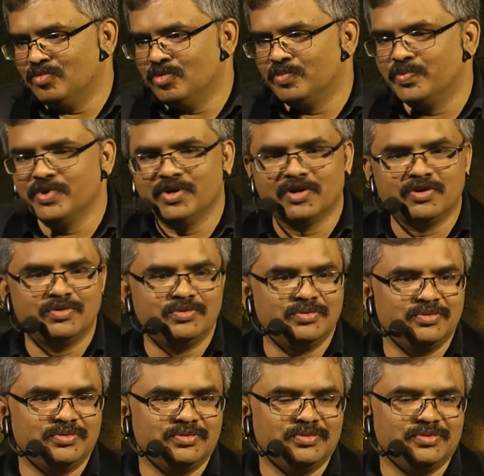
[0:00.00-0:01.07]
ఉపయోగం
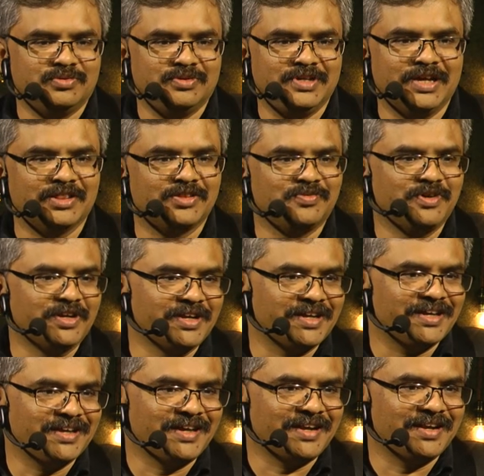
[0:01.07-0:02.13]

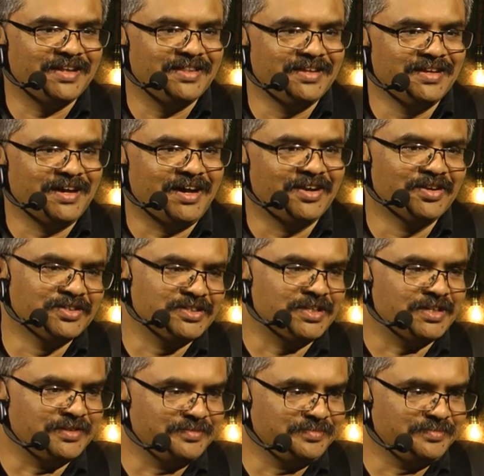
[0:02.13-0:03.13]
ఎంతవరకు అన్నది ఆలోచన